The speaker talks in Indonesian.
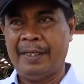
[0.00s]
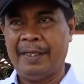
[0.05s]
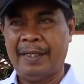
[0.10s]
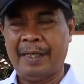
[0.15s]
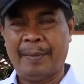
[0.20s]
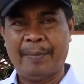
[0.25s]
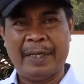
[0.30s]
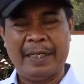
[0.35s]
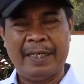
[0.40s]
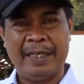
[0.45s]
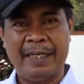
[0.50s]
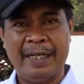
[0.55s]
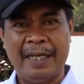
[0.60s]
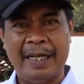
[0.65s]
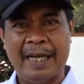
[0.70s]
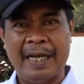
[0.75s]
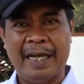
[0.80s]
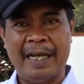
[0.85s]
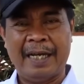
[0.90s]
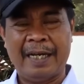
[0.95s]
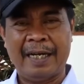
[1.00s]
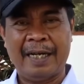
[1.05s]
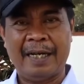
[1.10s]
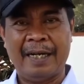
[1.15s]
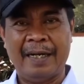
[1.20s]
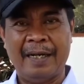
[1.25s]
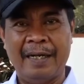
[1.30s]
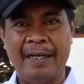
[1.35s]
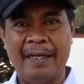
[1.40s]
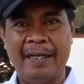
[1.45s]
dapat digelar
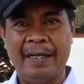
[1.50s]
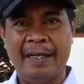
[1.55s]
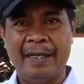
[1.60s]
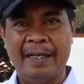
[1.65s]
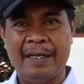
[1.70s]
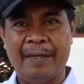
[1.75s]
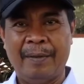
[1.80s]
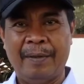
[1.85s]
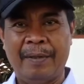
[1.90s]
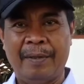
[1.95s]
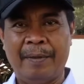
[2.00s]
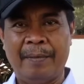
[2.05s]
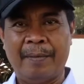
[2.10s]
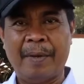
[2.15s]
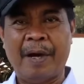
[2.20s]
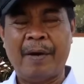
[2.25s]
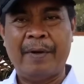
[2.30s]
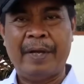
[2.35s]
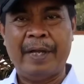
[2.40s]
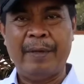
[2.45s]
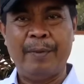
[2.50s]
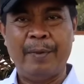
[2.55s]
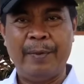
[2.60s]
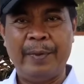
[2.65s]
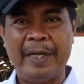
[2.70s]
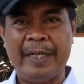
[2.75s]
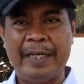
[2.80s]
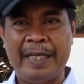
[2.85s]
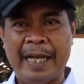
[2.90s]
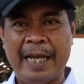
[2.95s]
pawai
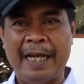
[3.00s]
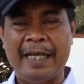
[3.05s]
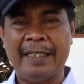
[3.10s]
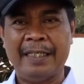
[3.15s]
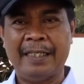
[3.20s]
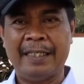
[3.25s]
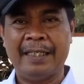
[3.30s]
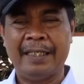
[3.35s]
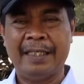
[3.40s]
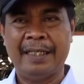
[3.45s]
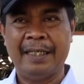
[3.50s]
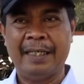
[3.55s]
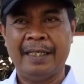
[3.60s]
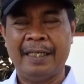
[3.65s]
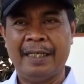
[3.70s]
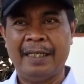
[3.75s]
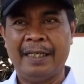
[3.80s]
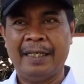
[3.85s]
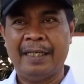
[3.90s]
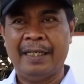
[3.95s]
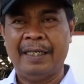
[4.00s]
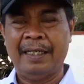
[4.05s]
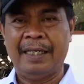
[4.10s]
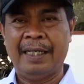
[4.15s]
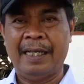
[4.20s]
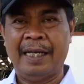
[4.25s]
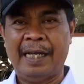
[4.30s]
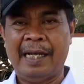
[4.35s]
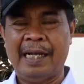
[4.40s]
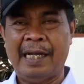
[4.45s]
mobil hias
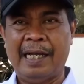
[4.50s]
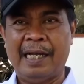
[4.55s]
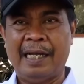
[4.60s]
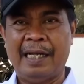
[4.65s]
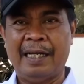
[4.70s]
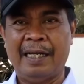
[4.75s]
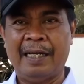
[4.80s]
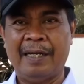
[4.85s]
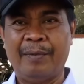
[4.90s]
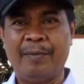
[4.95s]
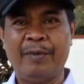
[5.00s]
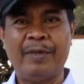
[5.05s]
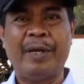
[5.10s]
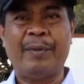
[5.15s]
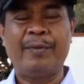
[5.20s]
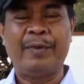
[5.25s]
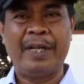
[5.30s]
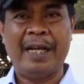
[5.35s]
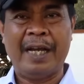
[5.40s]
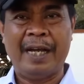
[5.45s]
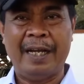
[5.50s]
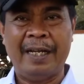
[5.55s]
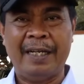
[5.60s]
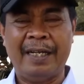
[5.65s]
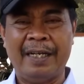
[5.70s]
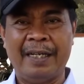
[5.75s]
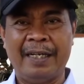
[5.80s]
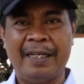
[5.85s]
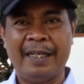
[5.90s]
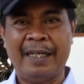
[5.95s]
yang mudah-mudahan
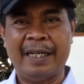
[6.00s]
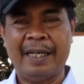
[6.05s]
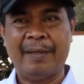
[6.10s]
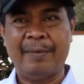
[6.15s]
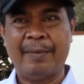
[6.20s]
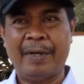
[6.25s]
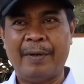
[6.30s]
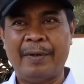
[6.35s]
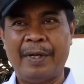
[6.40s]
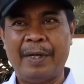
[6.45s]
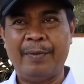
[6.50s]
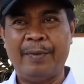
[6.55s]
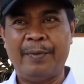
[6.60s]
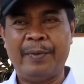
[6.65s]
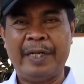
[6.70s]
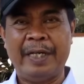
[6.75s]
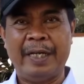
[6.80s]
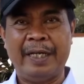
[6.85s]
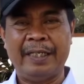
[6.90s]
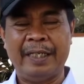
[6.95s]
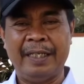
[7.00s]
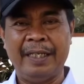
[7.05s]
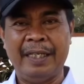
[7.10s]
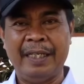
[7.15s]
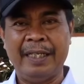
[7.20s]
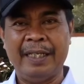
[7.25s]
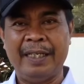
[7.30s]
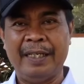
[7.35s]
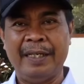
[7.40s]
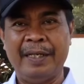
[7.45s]
dengan pawai mobil hias
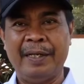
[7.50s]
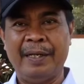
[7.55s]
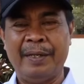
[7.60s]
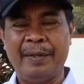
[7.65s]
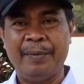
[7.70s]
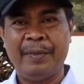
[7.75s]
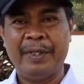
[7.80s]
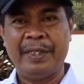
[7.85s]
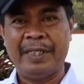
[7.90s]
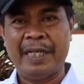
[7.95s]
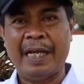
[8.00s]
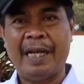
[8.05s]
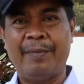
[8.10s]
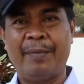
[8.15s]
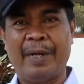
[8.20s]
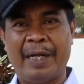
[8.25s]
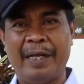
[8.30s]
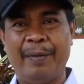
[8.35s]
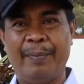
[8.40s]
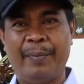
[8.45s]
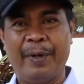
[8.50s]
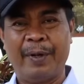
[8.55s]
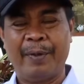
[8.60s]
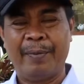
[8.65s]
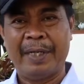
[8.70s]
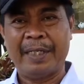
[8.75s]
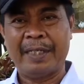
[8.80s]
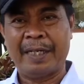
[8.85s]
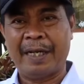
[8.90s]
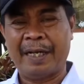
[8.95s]
ini bisa
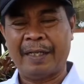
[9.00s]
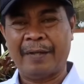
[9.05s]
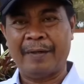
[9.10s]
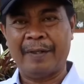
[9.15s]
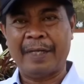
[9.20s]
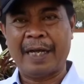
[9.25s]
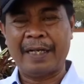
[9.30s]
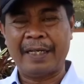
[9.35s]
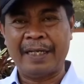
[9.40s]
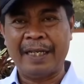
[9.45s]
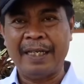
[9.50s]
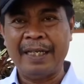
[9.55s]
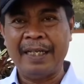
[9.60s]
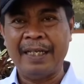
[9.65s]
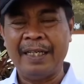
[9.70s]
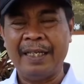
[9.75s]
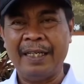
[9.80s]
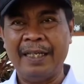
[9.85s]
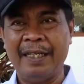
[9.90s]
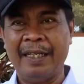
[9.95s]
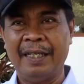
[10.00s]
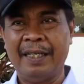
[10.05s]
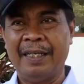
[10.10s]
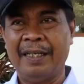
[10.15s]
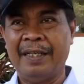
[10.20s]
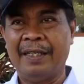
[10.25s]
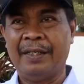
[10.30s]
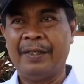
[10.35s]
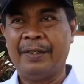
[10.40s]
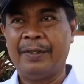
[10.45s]
menghibur masyarakat Kota Kediri
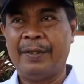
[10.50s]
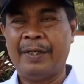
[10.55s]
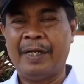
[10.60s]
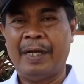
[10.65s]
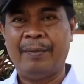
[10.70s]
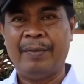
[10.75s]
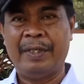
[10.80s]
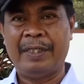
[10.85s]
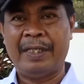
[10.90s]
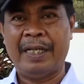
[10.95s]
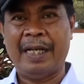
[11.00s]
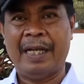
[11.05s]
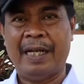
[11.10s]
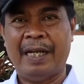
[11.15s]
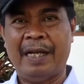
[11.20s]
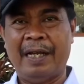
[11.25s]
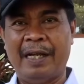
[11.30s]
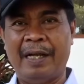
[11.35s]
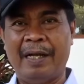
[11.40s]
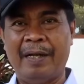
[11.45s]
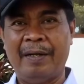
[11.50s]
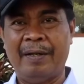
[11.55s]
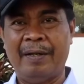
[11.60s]
juga bisa